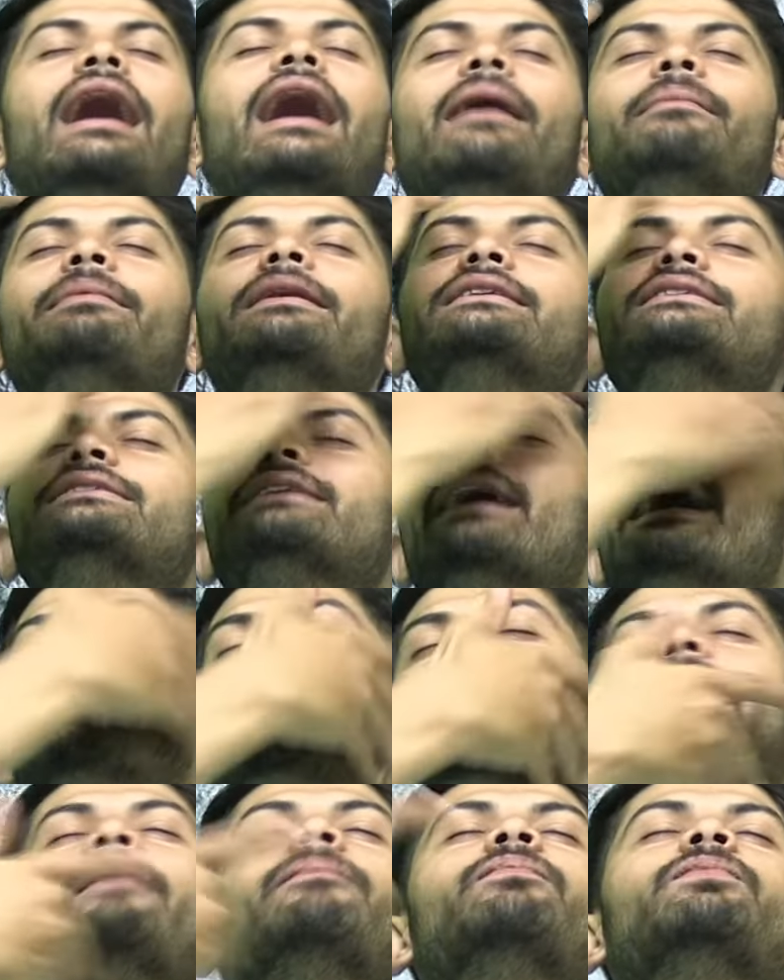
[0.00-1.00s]
अब ये
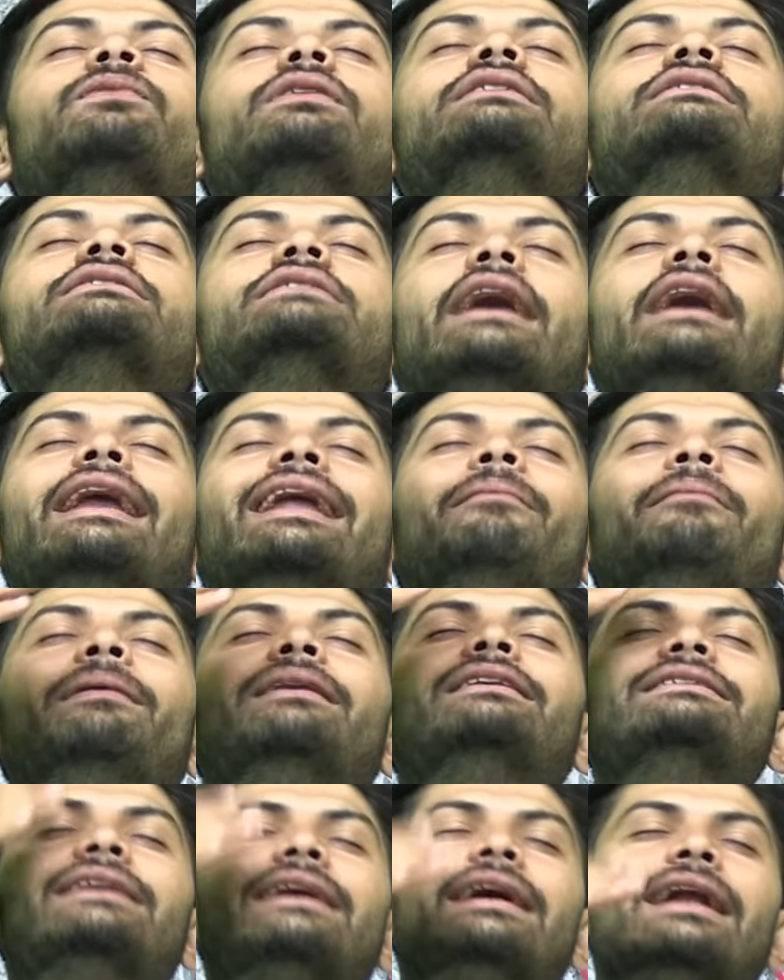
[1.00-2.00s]
चेहरा है इस चेहरे पे
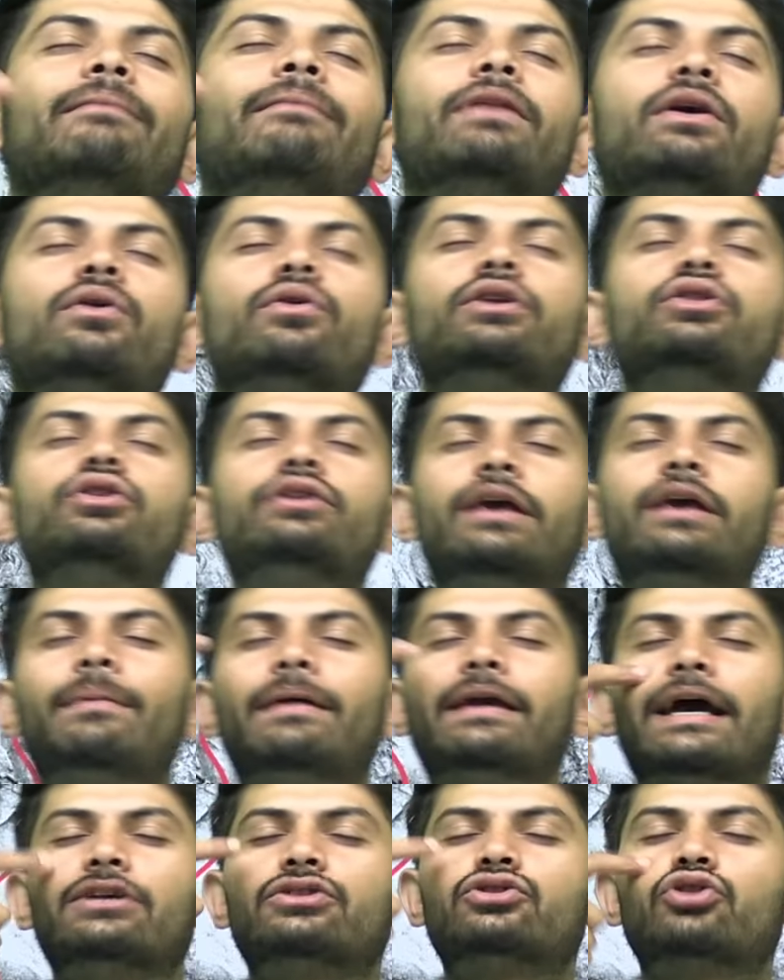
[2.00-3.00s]
जैसे अगर आप देखोगे तो ये
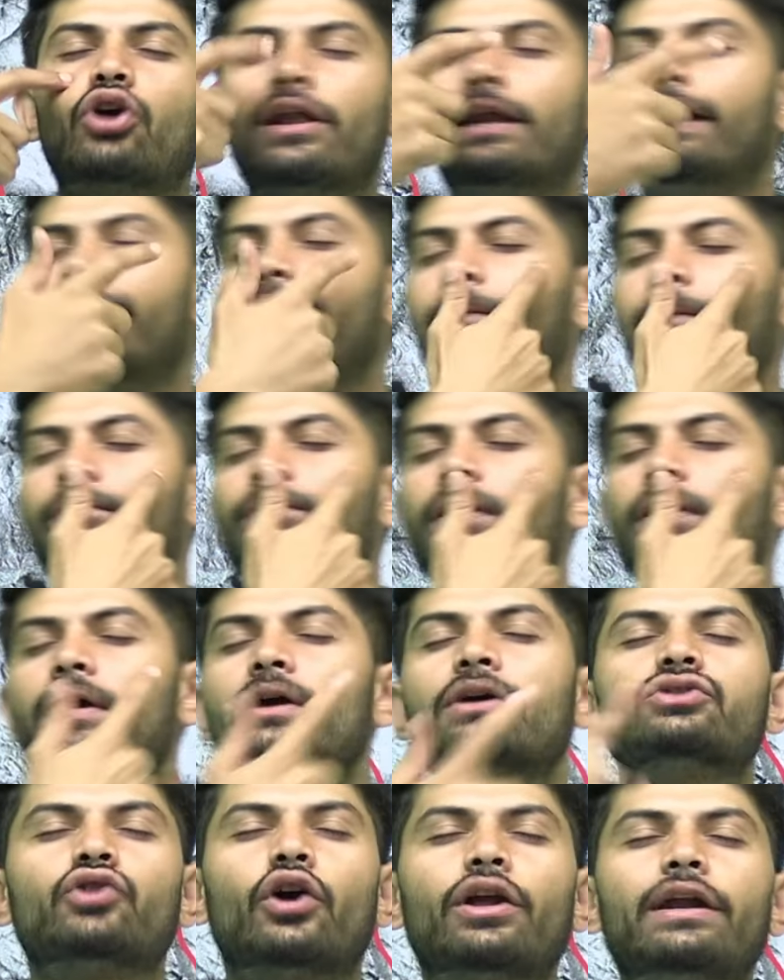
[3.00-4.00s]
भी क्या है सॉलिड है
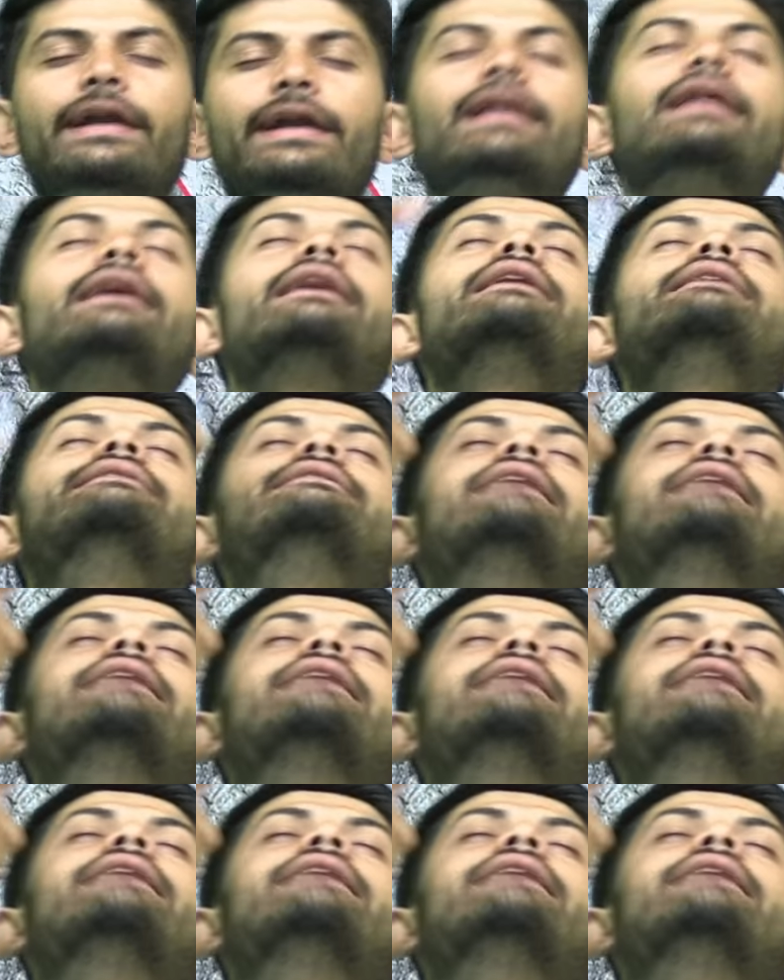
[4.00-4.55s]
सॉलिड है लेकिन